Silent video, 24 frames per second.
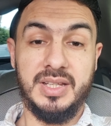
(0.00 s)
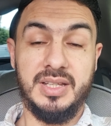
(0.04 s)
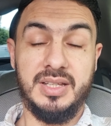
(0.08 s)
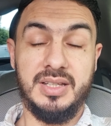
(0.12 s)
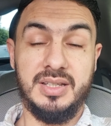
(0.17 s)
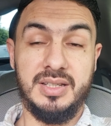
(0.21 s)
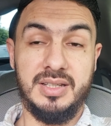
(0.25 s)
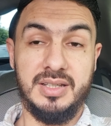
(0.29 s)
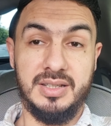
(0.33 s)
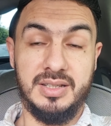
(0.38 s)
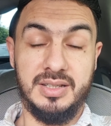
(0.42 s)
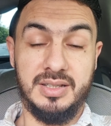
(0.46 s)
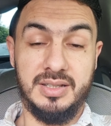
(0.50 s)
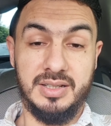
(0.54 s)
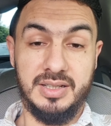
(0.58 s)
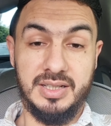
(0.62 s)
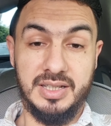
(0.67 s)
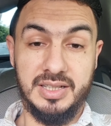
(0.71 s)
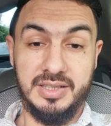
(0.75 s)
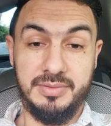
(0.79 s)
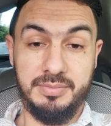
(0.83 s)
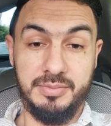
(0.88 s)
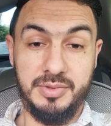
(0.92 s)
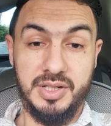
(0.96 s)
آه،
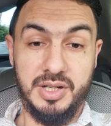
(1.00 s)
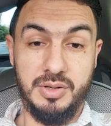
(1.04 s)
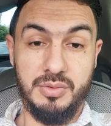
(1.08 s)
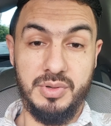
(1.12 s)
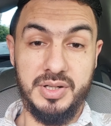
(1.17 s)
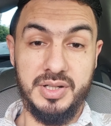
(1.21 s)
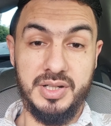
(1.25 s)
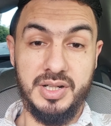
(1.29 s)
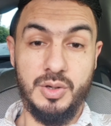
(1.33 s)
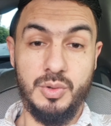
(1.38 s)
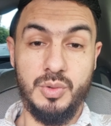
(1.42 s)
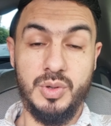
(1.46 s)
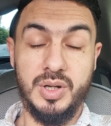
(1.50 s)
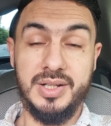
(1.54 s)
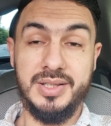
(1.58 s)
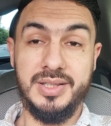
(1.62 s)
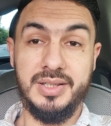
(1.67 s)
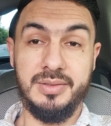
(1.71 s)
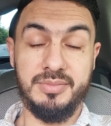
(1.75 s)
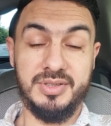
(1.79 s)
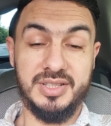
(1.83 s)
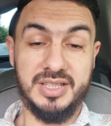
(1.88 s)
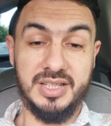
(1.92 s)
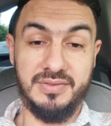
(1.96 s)
كنتمناو انه
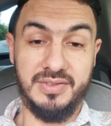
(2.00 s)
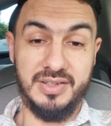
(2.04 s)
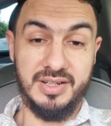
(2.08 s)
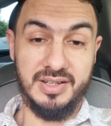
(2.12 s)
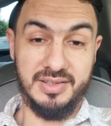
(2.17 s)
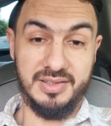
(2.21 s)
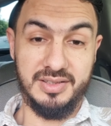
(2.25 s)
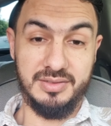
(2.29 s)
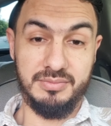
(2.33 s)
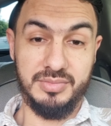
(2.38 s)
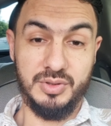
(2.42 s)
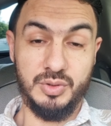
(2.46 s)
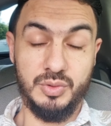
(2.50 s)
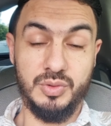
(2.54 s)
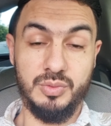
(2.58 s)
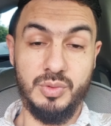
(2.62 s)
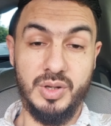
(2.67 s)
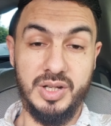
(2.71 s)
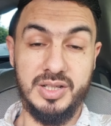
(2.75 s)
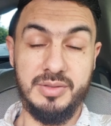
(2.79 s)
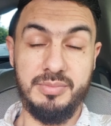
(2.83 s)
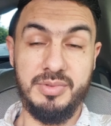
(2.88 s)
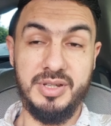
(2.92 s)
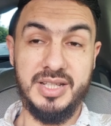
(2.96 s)
هذه مصطفى الخصم تكون
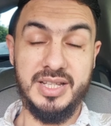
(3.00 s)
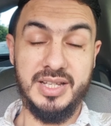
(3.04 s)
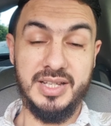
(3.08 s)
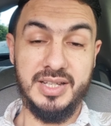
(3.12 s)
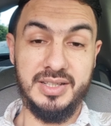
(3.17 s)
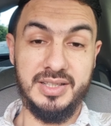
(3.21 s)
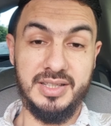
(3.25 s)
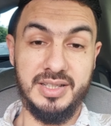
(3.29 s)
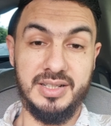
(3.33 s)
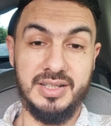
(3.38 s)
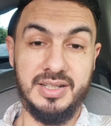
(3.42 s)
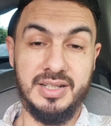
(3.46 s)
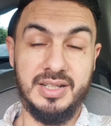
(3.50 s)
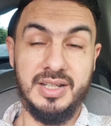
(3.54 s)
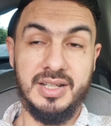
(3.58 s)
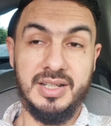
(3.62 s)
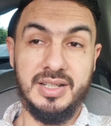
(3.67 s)
واحد البدايه ديال